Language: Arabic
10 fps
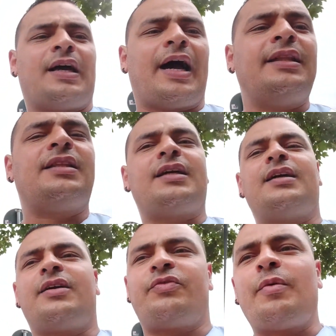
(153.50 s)
عندك
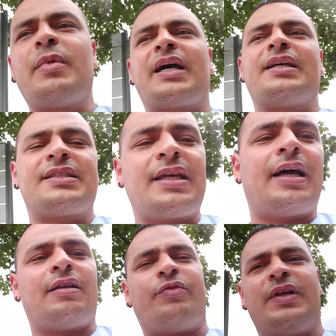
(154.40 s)
فما
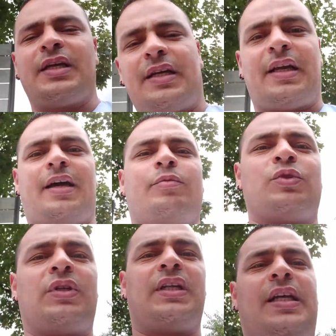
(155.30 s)
خصال فيا
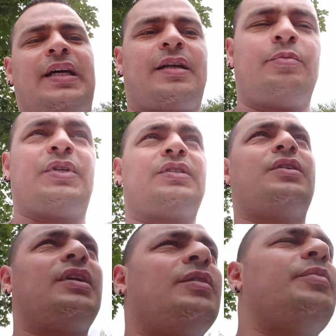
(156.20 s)
الحمد لله ربي
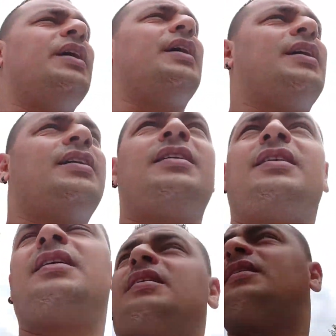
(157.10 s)
رزقني بها
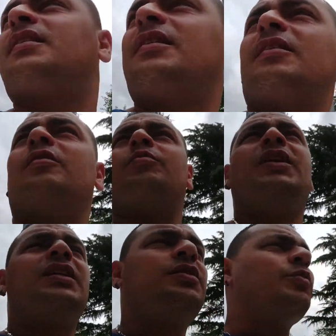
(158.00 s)

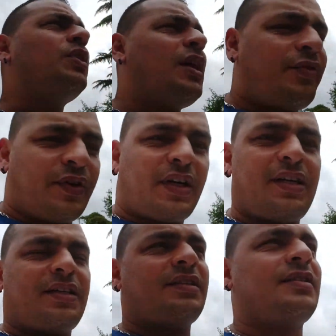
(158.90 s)
مانيش منافق
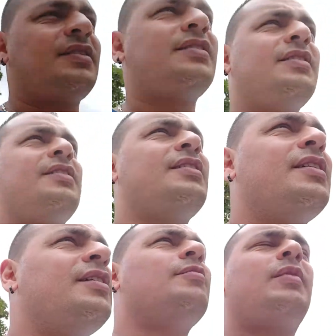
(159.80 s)

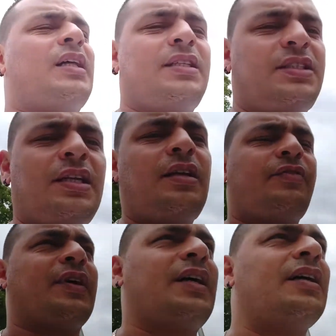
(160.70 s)
ما عنديش
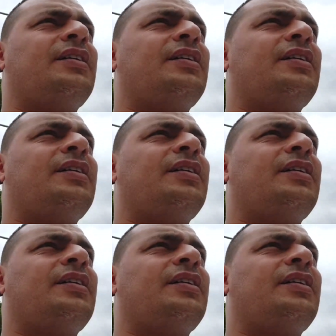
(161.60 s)
النفاق